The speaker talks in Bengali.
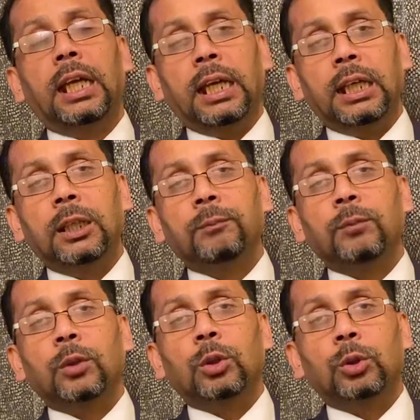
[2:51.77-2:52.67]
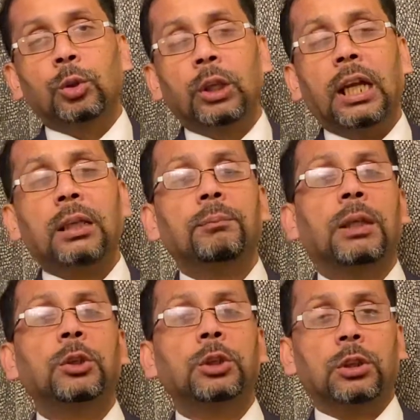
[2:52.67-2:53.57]
এই দুই লাখ
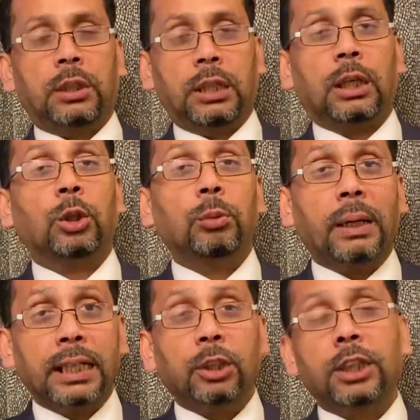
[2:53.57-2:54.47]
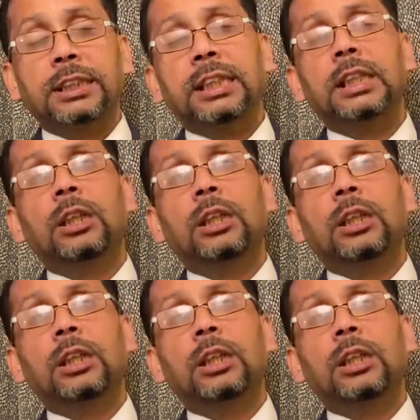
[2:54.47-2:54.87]
মানুষ এখনও বাকি রয়েছে